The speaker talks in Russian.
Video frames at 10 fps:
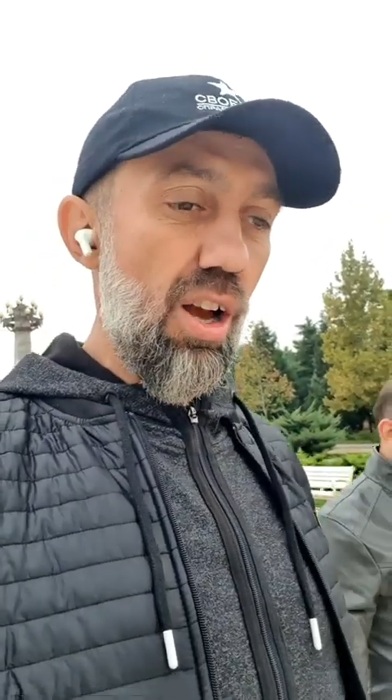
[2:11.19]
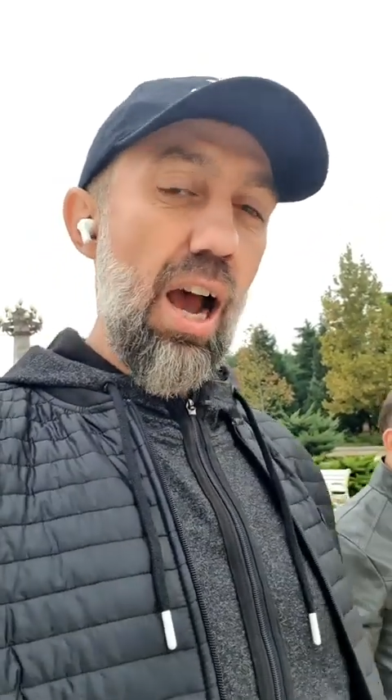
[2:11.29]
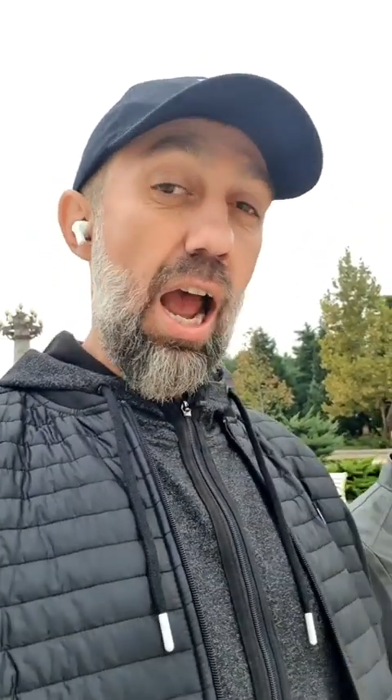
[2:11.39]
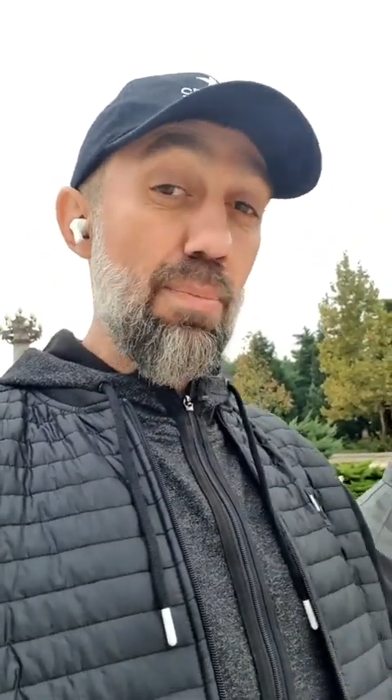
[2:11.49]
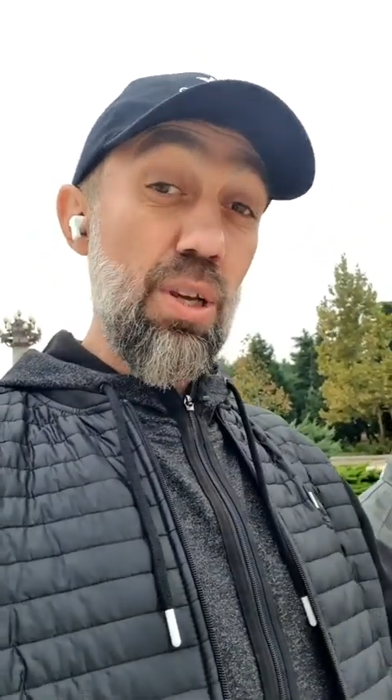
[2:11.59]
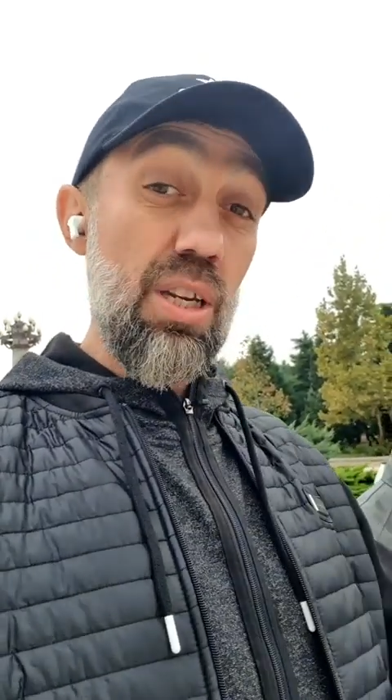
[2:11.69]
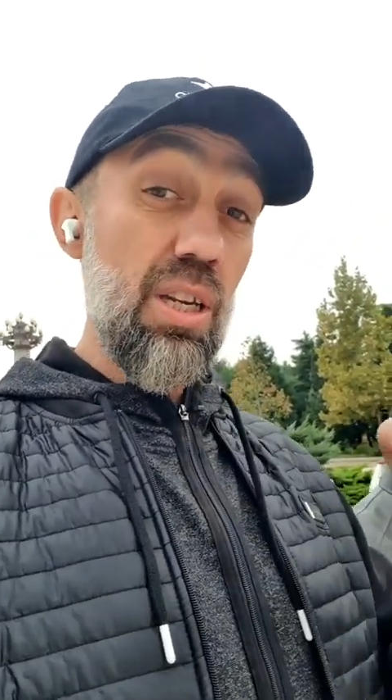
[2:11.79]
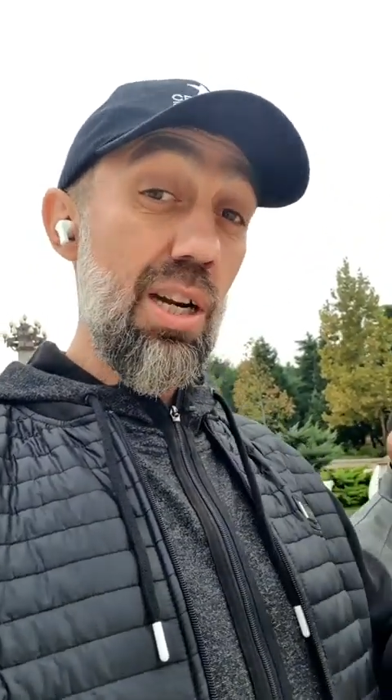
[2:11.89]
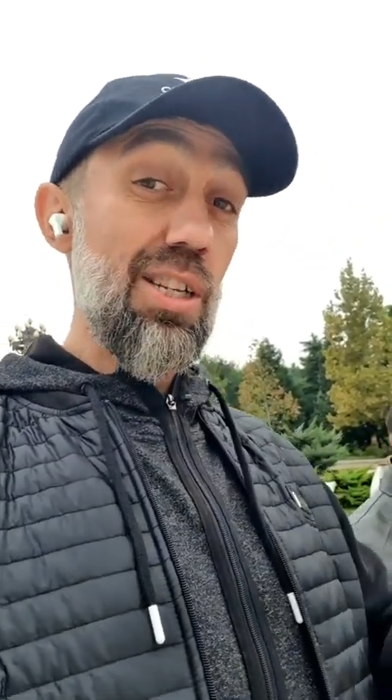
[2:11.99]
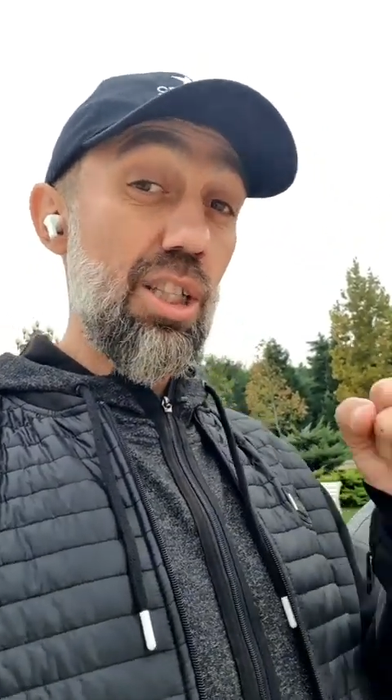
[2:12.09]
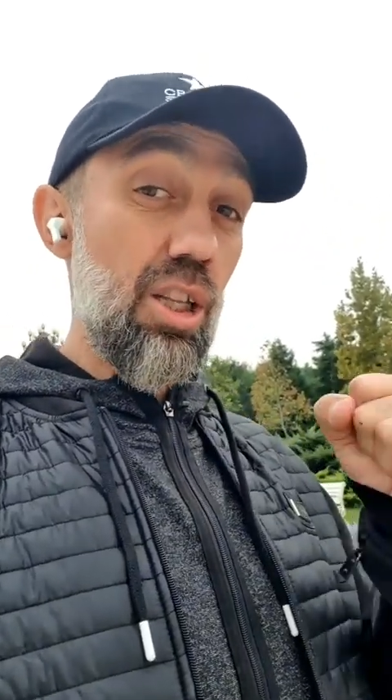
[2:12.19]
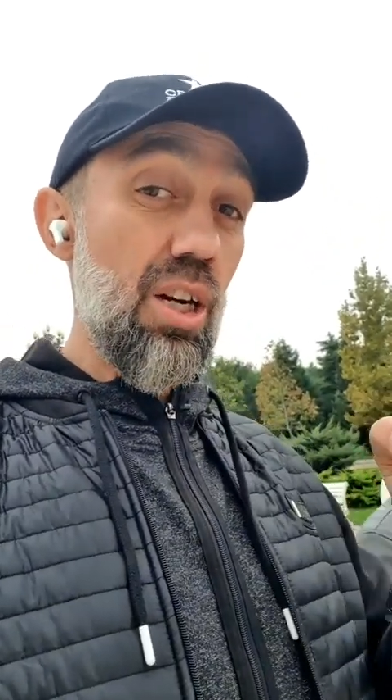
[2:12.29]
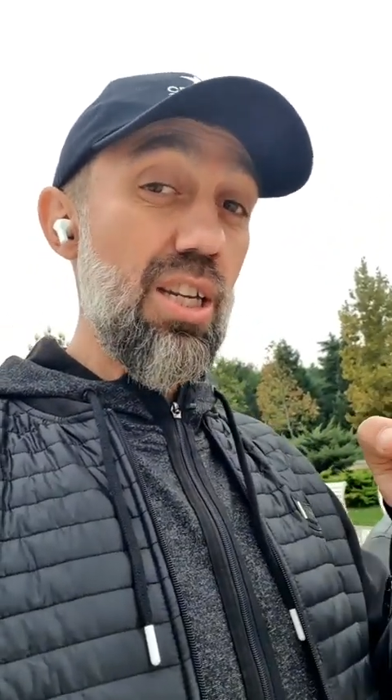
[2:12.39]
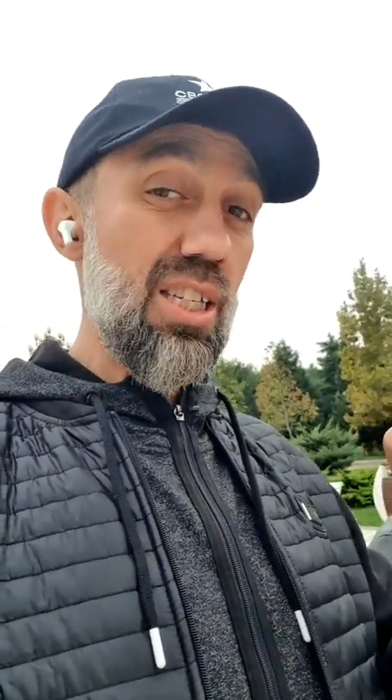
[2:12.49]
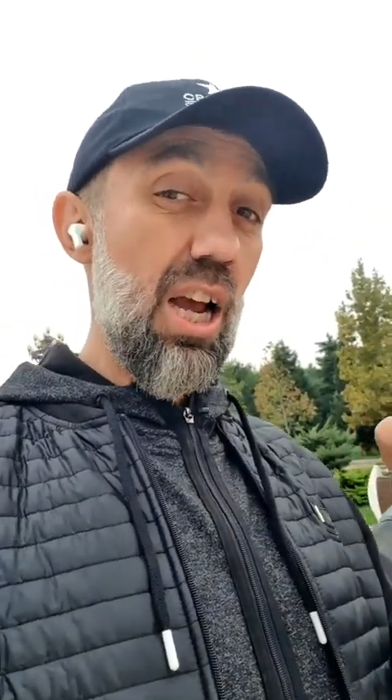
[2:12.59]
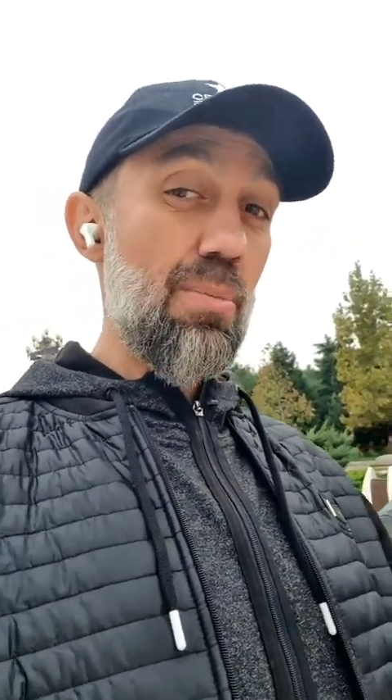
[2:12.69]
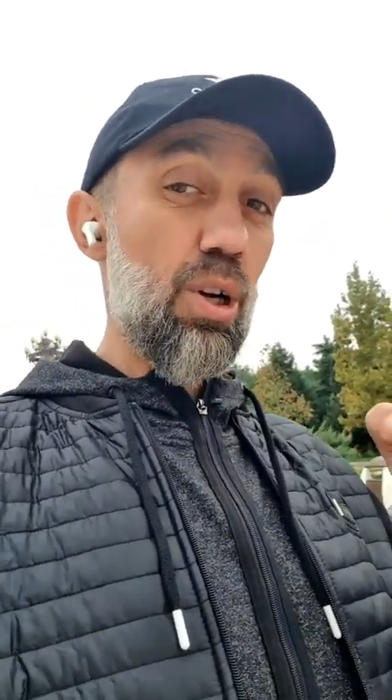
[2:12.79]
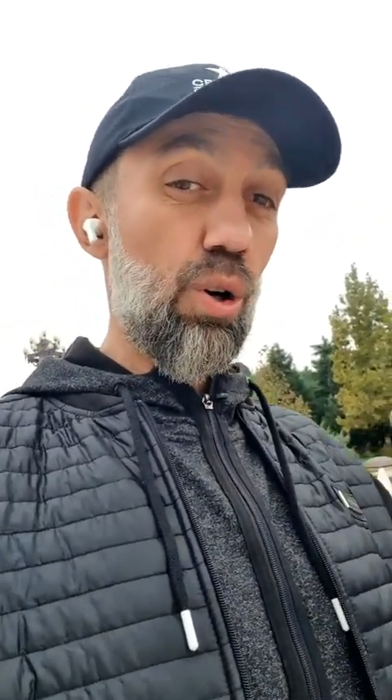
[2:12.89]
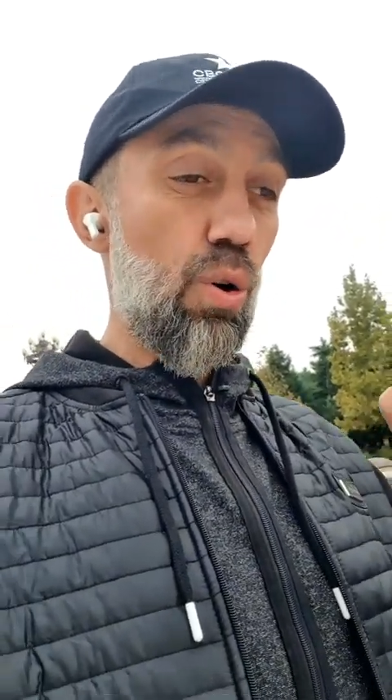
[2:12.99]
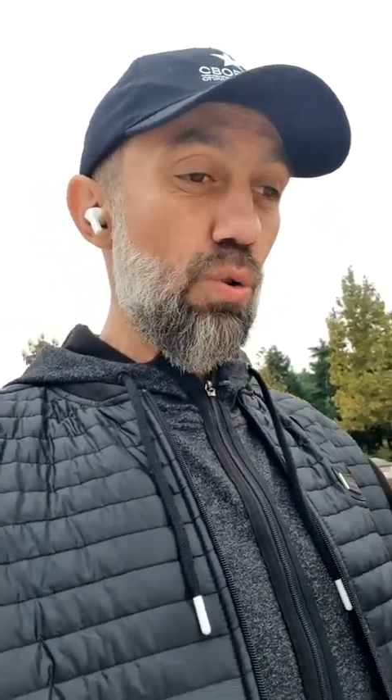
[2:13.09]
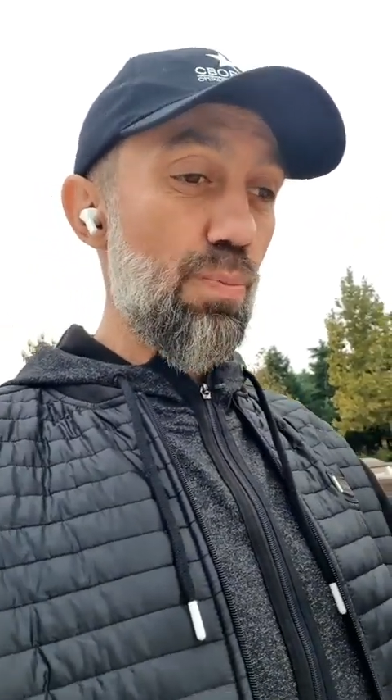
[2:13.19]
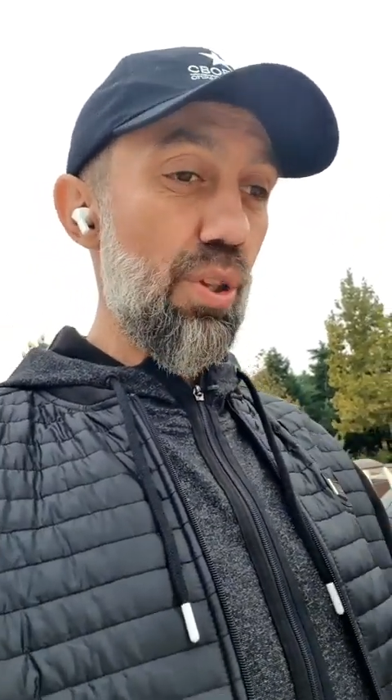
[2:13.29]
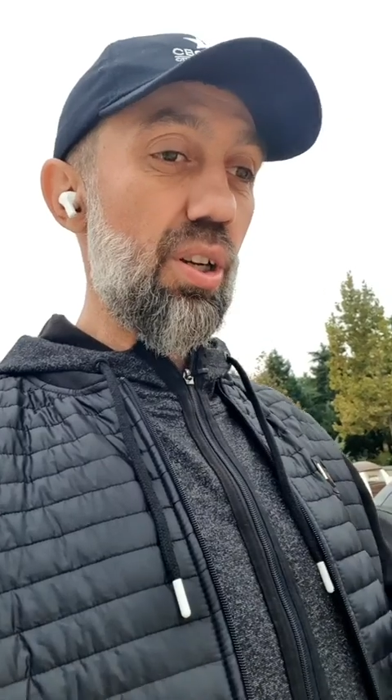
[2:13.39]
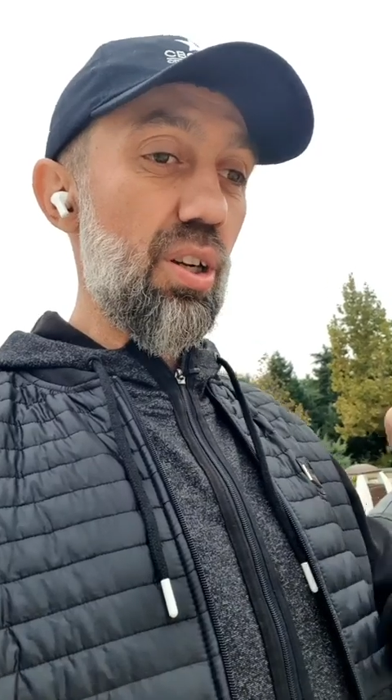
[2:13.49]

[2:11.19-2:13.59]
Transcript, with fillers: объединились три самых крупных,